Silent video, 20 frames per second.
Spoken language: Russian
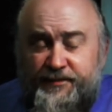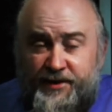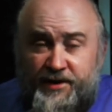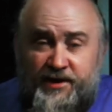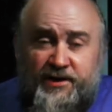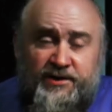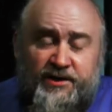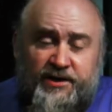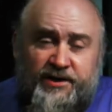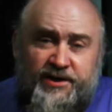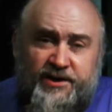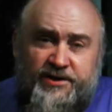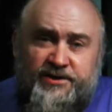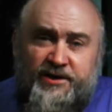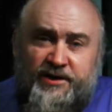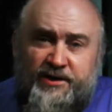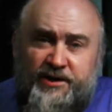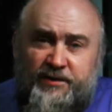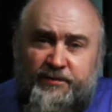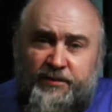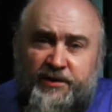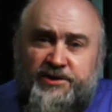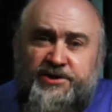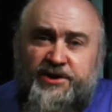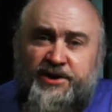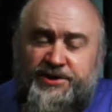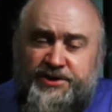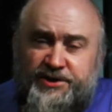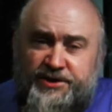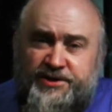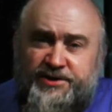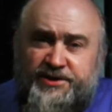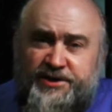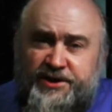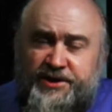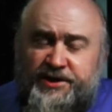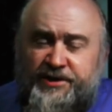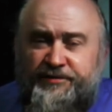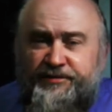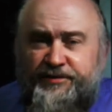Да, да, есть такая молчащая
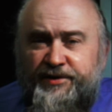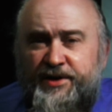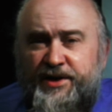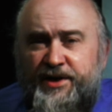церковь,